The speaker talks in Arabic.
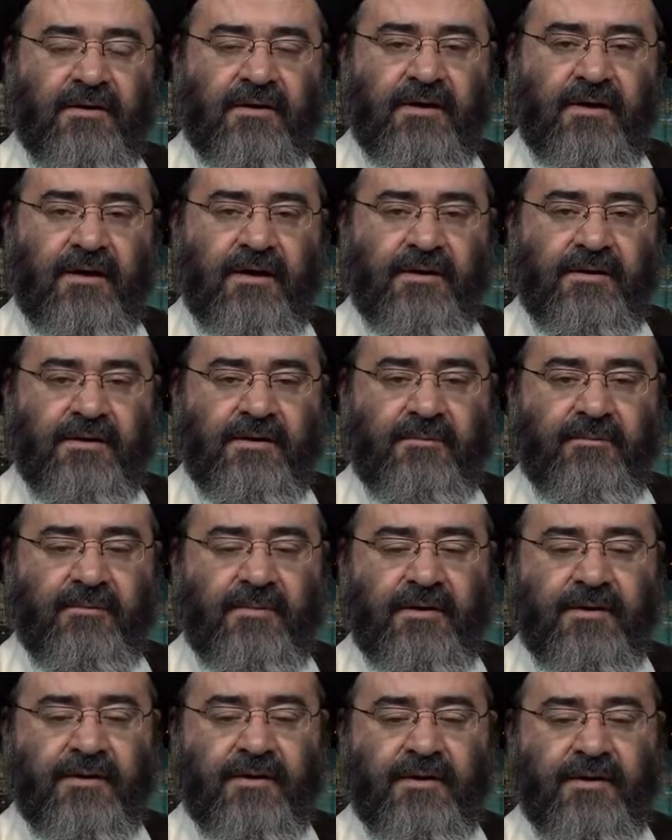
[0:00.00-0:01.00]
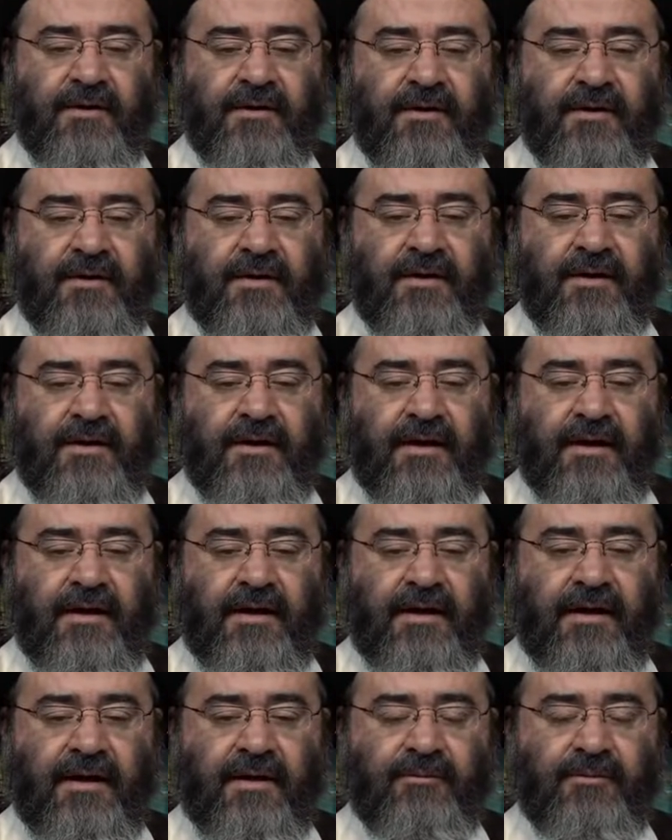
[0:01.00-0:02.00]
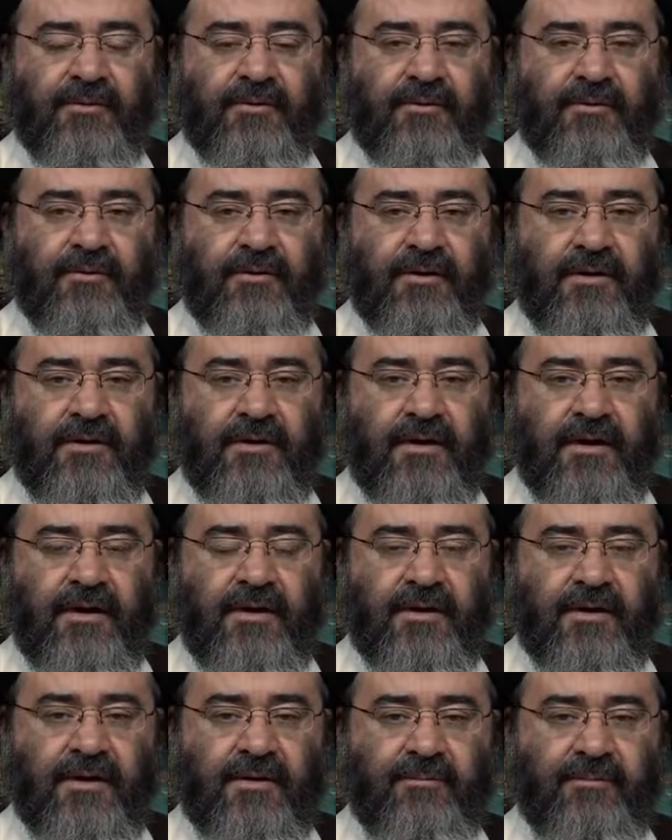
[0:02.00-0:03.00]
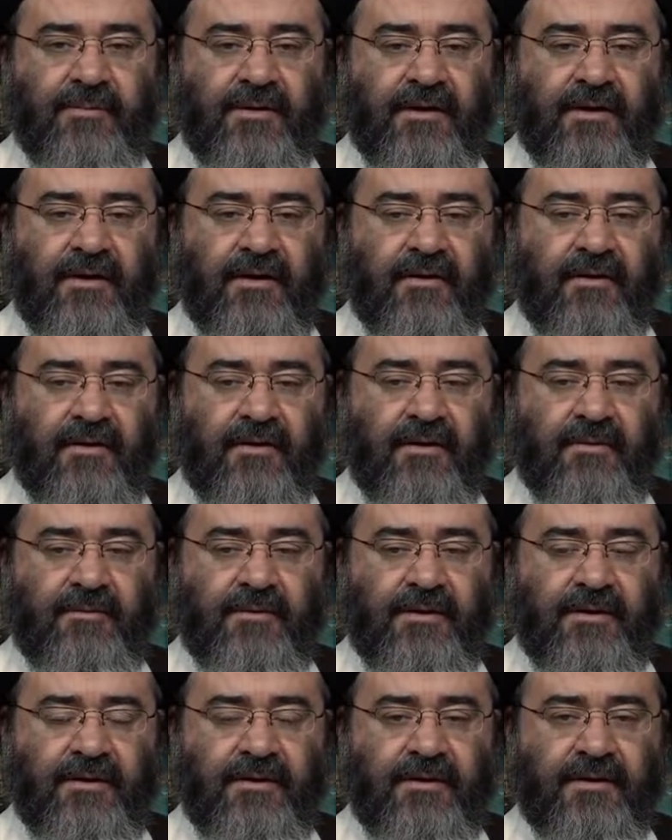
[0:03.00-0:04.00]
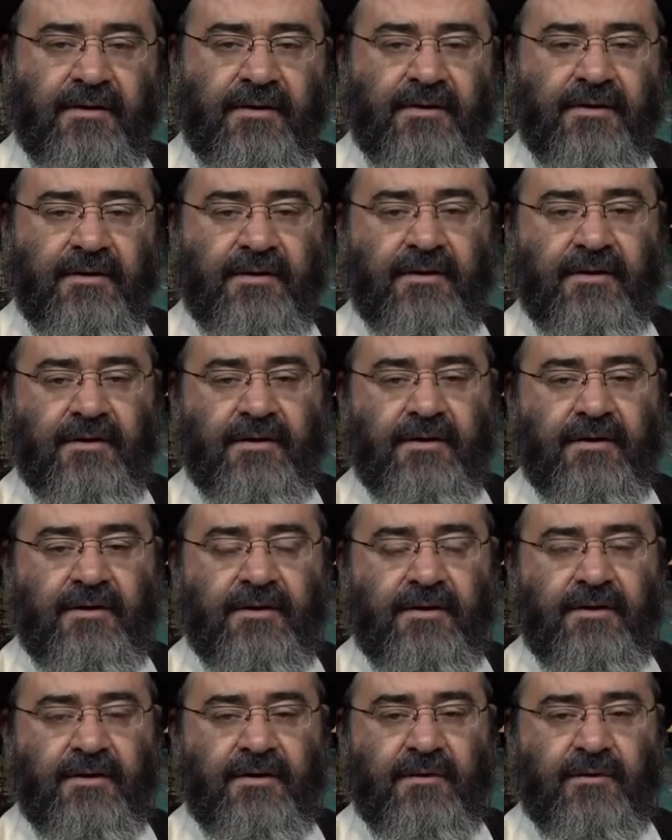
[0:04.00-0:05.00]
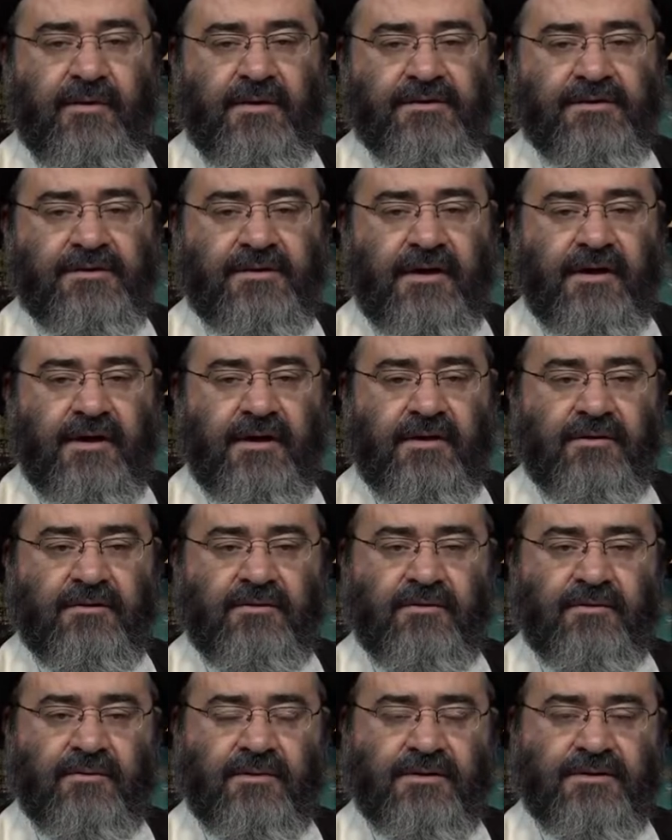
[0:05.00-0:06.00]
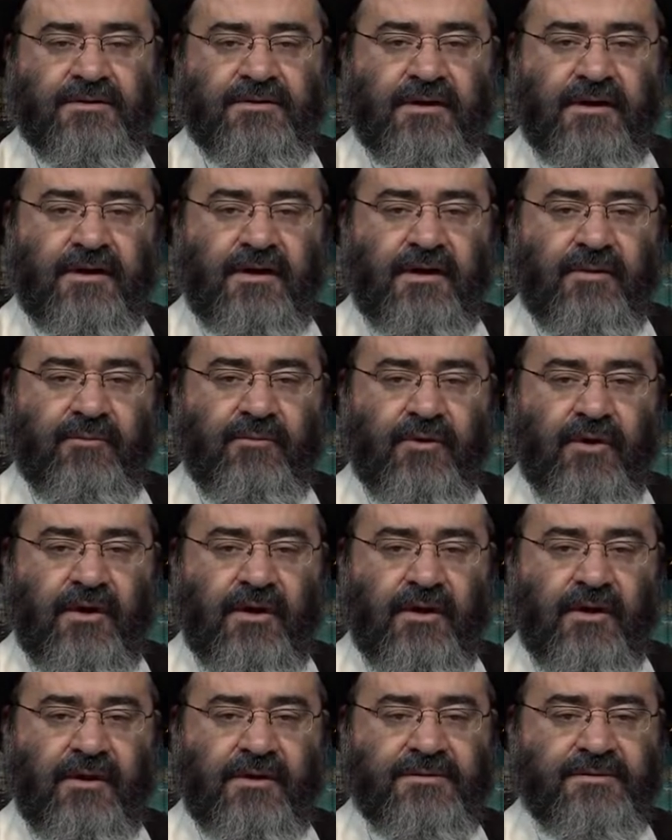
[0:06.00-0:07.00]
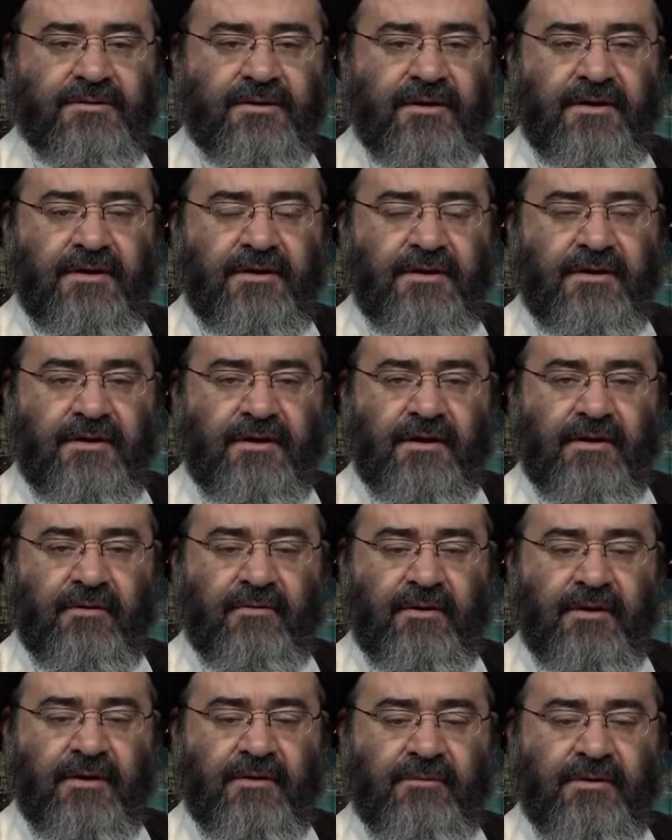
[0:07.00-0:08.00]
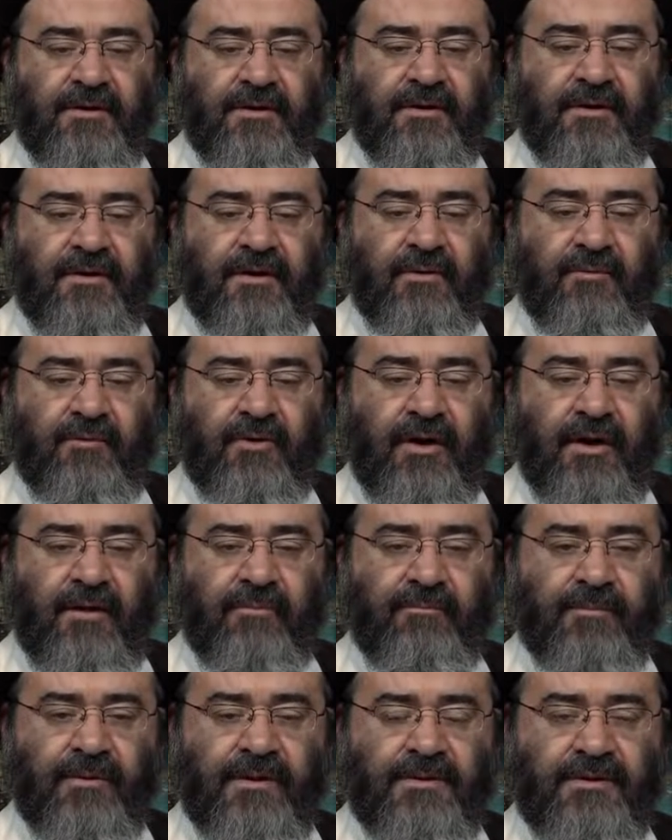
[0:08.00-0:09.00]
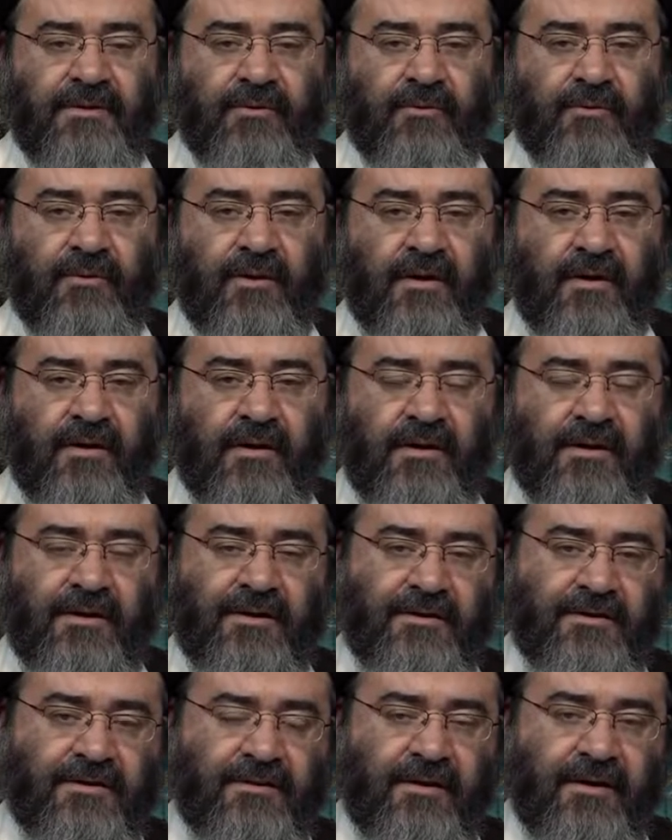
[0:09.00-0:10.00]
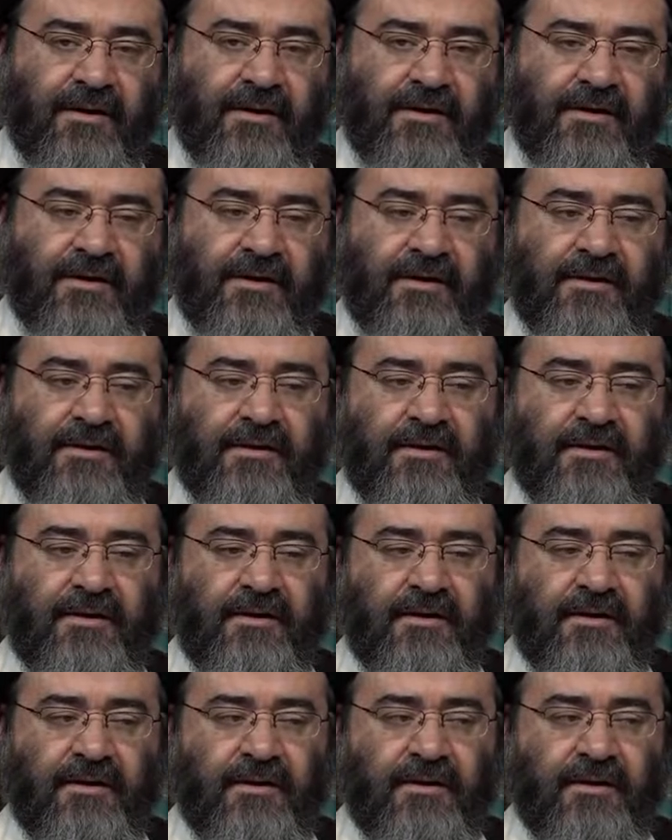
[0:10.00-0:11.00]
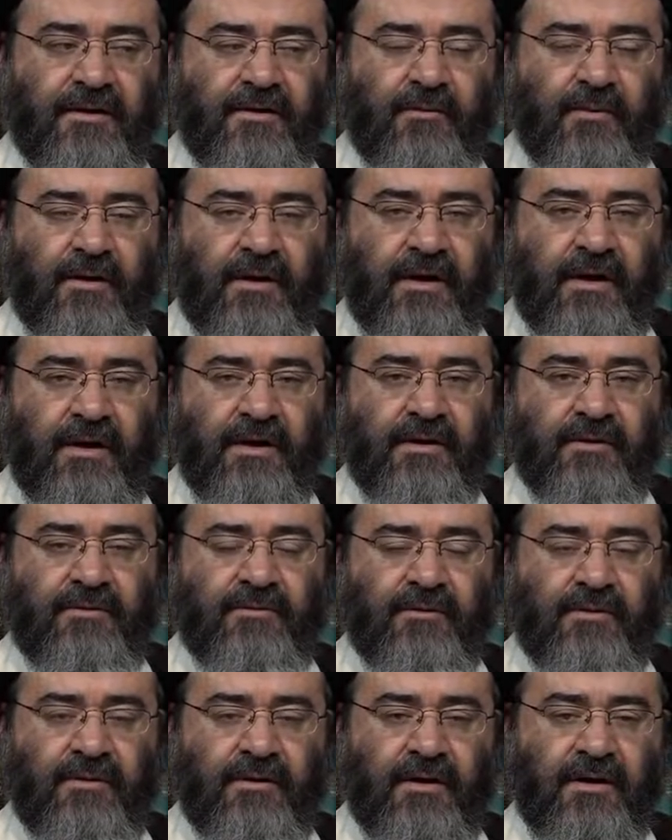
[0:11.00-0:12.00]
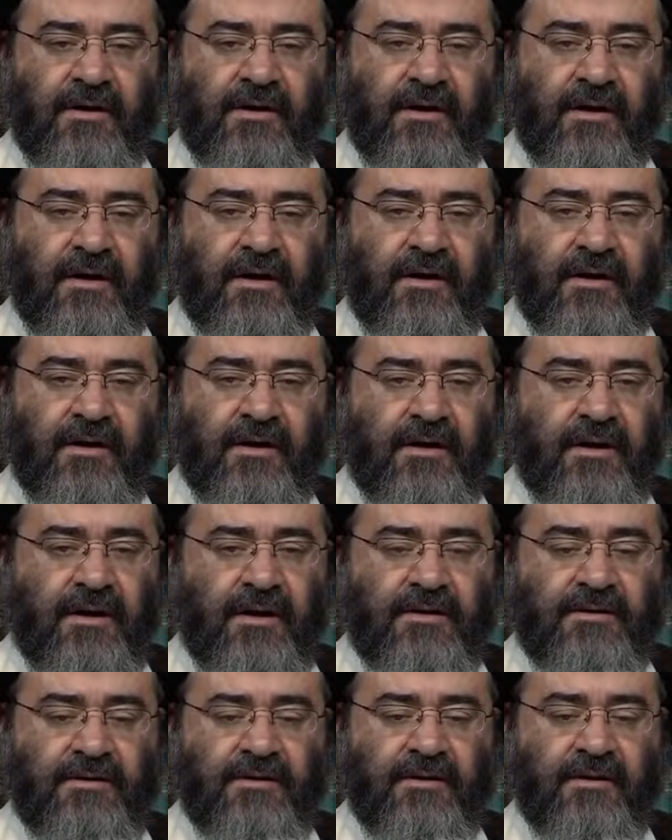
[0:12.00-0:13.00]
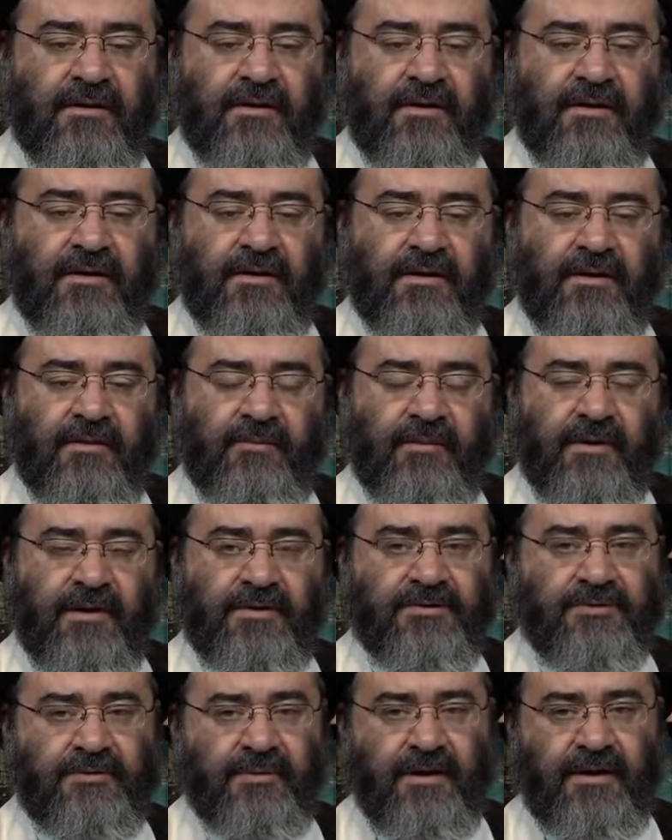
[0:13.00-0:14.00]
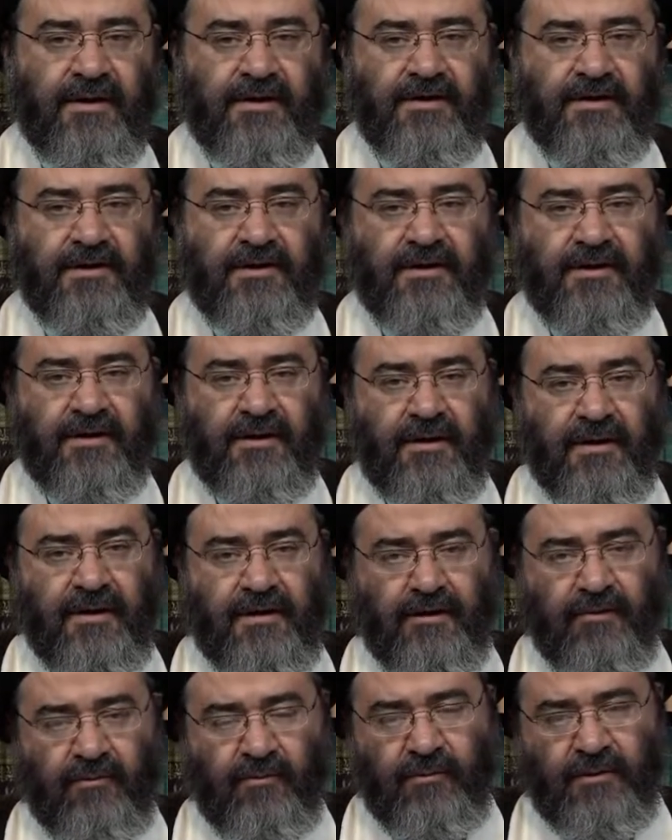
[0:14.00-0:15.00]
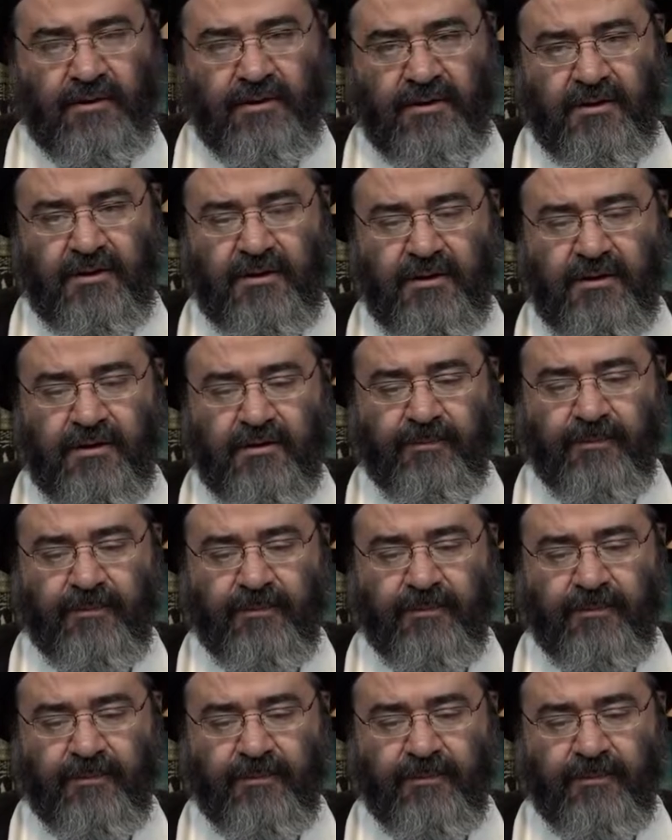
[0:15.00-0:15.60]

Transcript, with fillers: الرحيم الحمد لله رب العالمين والصلاة والسلام على سيدنا ونبينا محمد وآله الطاهرين ولعنة الله على أعدائهم أجمعين إلى يوم الدين